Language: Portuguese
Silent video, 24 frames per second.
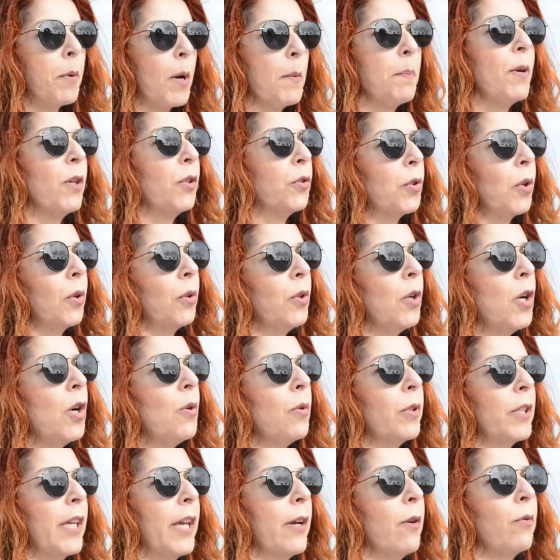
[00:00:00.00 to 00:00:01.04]

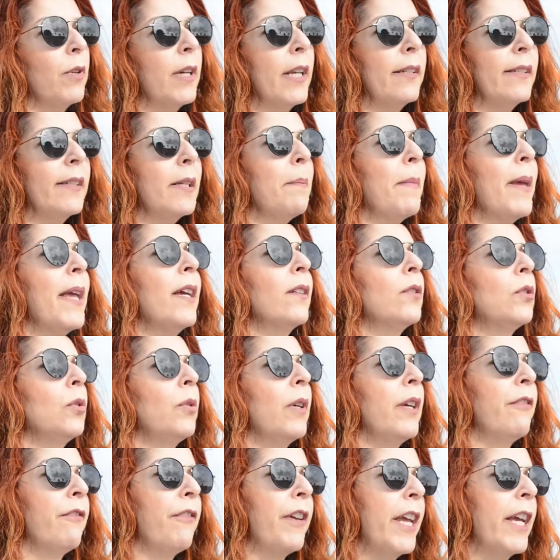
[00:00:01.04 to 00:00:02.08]
Proporcionou o quê? Um crescimento
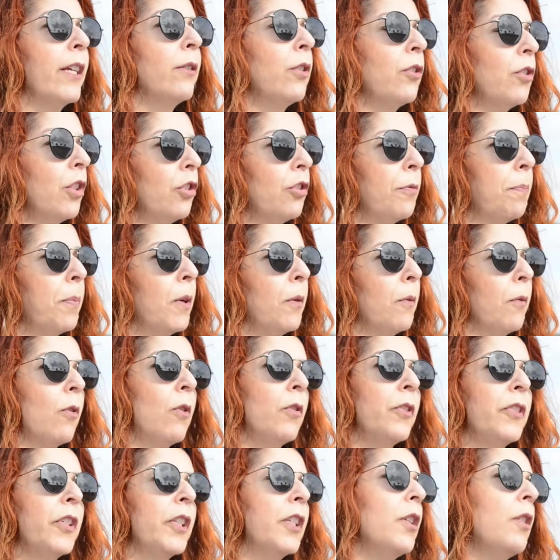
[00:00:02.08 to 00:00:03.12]
do evento. A gente
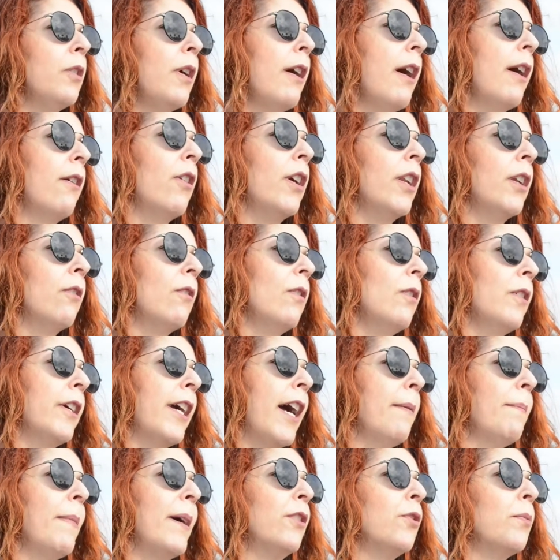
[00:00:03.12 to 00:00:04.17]
conseguiu agora
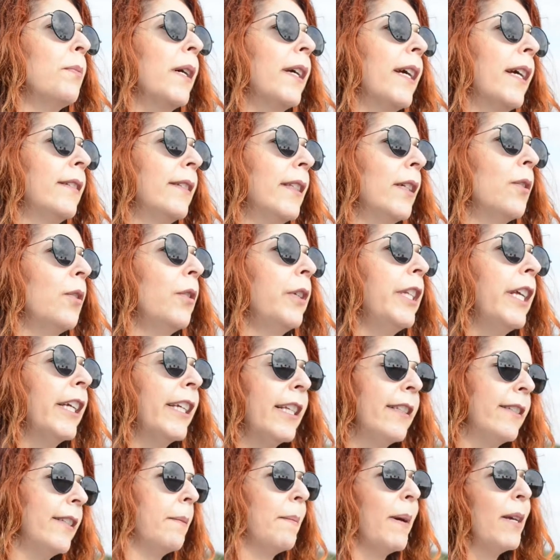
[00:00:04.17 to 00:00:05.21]
colocar mais uma categoria,
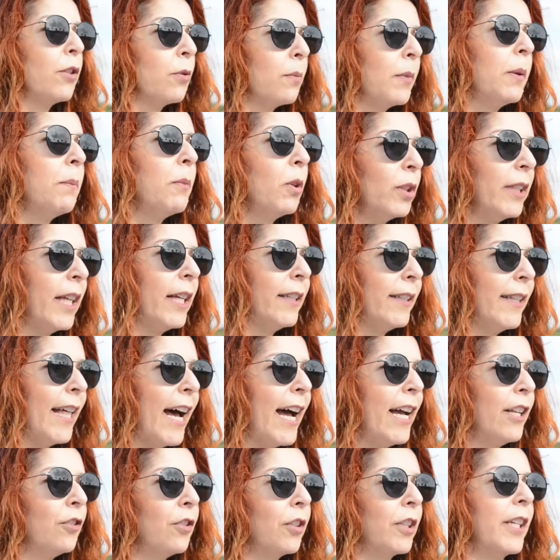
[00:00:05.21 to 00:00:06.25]
quer dizer, mais uma
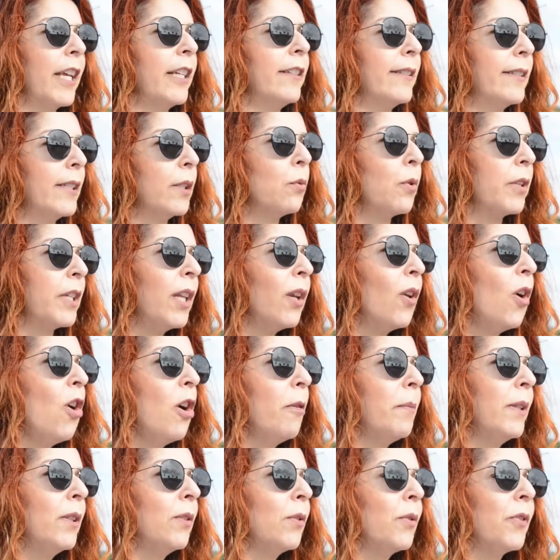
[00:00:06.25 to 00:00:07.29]
modalidade, que é de 5
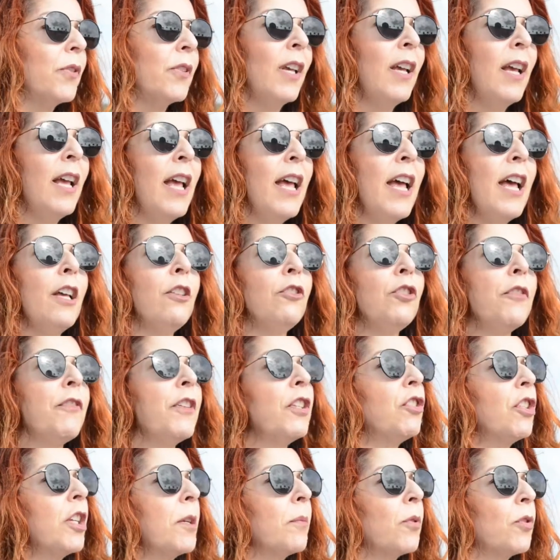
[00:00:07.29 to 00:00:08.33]
quilômetros.
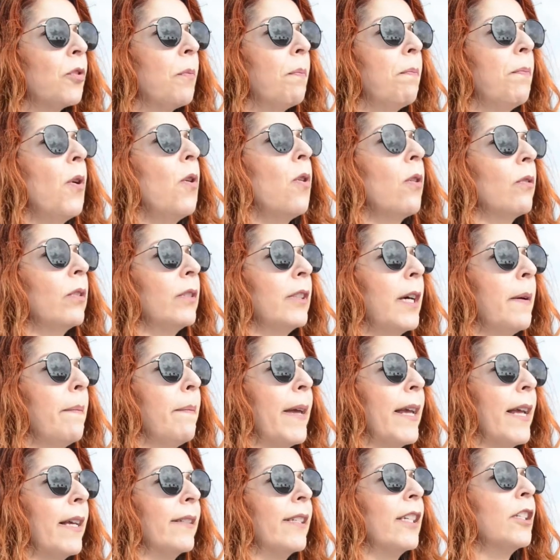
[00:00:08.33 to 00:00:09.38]
Dividimos um pouco
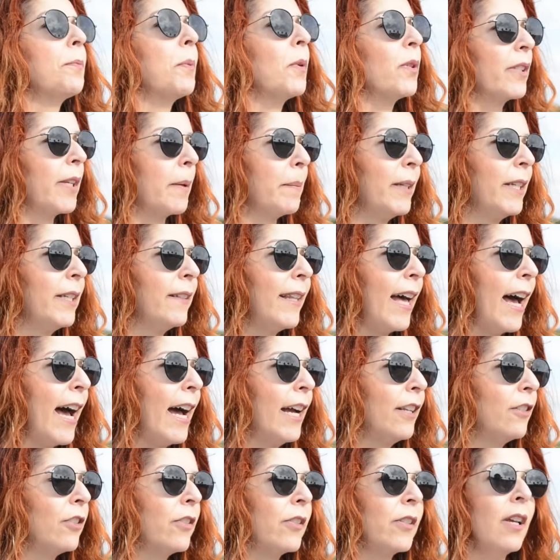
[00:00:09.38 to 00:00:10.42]
também as
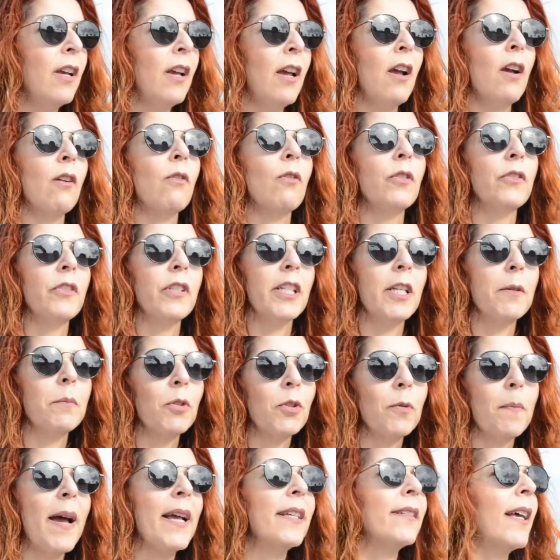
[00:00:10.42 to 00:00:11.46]
responsabilidades.
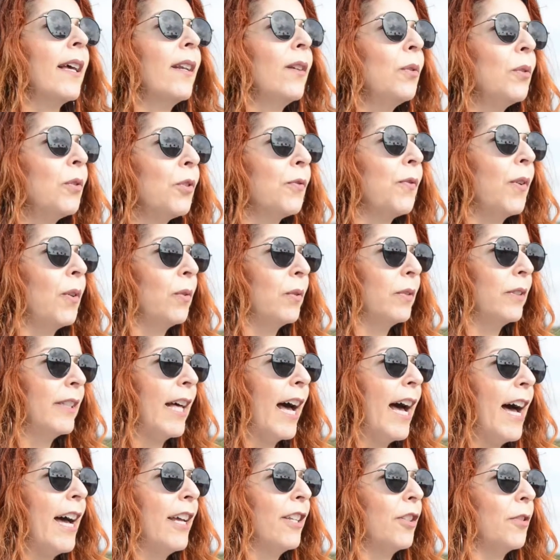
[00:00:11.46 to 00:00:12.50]
Conseguimos mais alunos
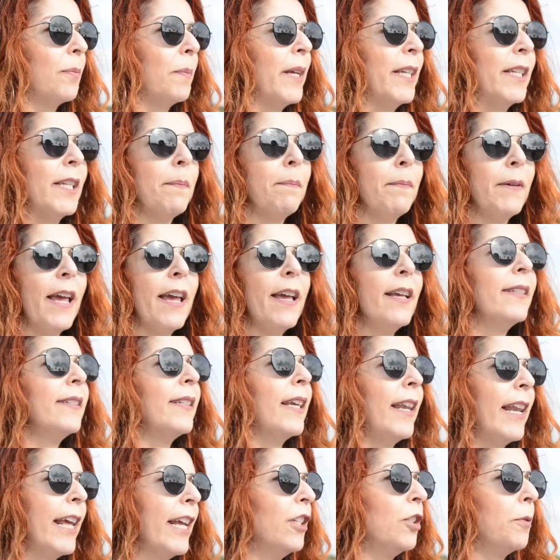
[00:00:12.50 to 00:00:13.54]
voluntários, uma equipe
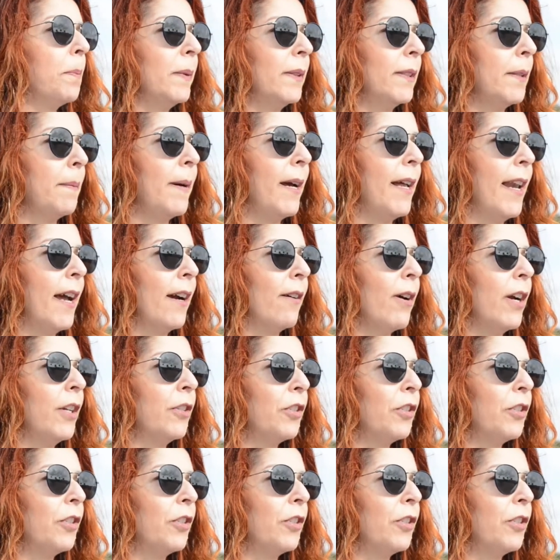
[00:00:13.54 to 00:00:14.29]
excelente para trabalhar com a